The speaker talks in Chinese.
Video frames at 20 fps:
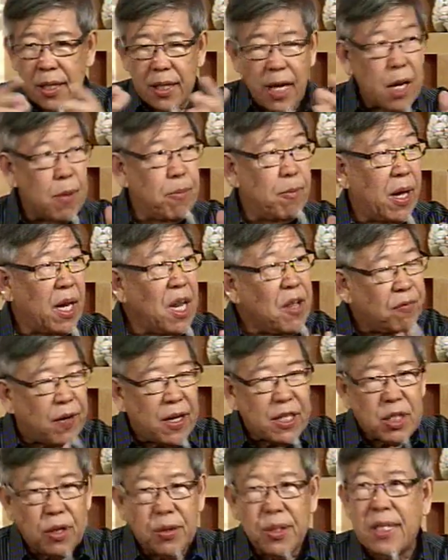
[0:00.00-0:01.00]
他的
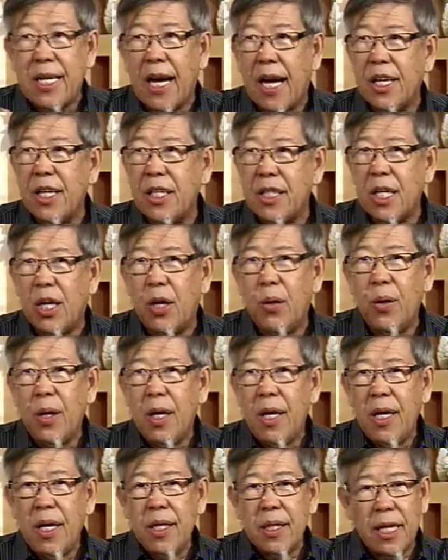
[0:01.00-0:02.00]
manifesto 讲的时候，
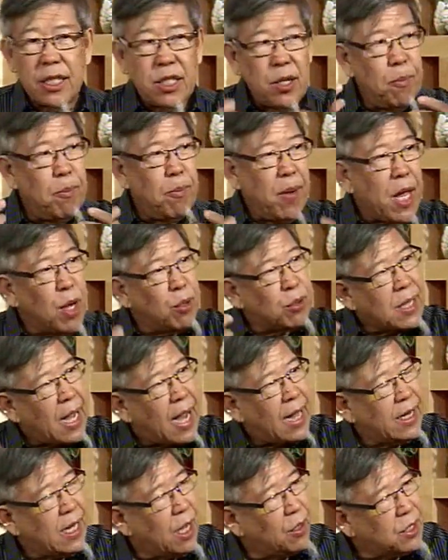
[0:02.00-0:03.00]
他就没有
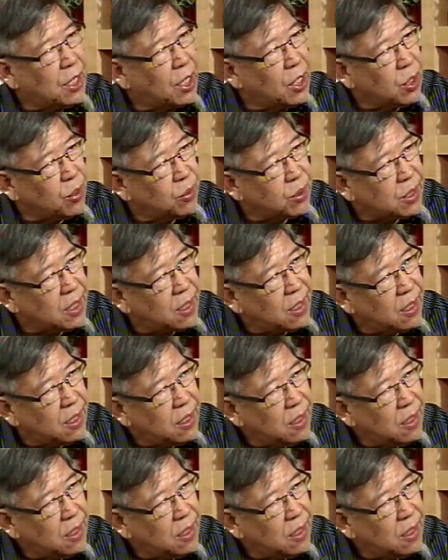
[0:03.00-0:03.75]
谈到这个东西。